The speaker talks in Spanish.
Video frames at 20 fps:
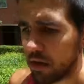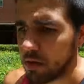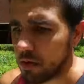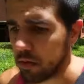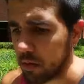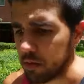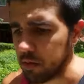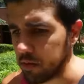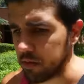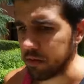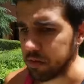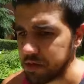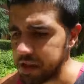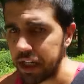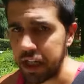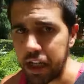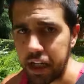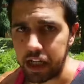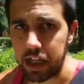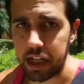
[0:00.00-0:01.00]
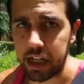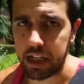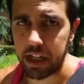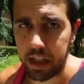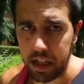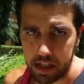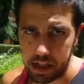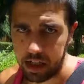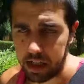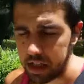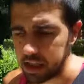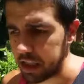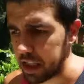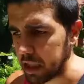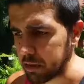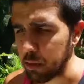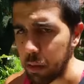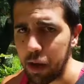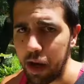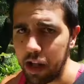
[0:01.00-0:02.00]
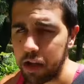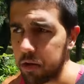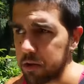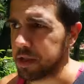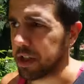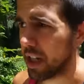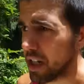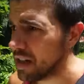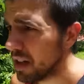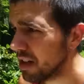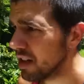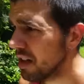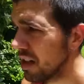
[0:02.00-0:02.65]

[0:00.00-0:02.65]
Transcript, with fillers: un check-in ahí de, cómo va la cosa